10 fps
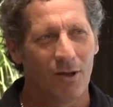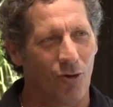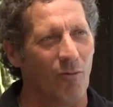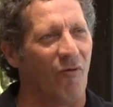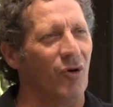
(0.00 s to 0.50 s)

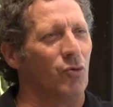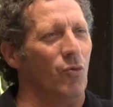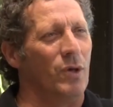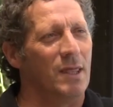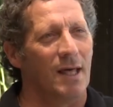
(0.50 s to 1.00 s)
cómo fue
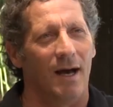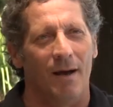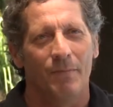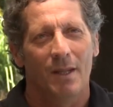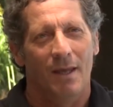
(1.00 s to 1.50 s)
tu
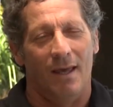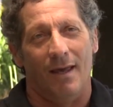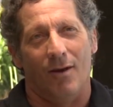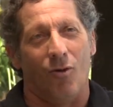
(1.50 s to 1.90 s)
vida, eh,